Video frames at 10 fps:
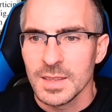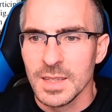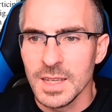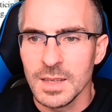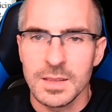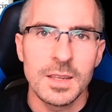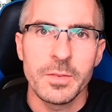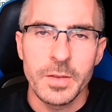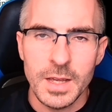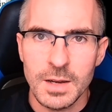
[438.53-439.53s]
Die, die
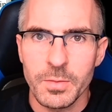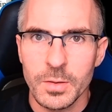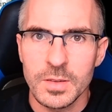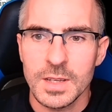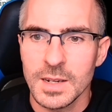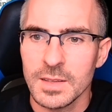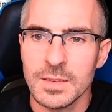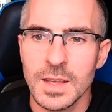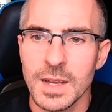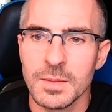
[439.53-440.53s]
die Finger von sich
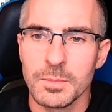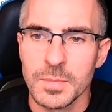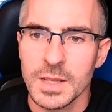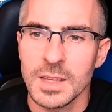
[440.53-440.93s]
gelassen haben,